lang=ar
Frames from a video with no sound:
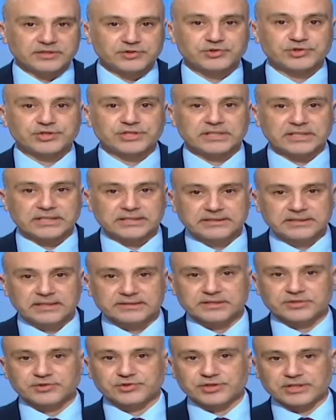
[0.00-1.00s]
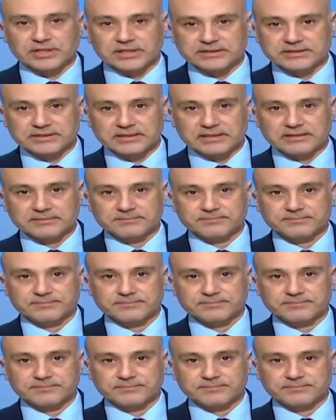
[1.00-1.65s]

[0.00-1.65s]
الشيعية الشيعية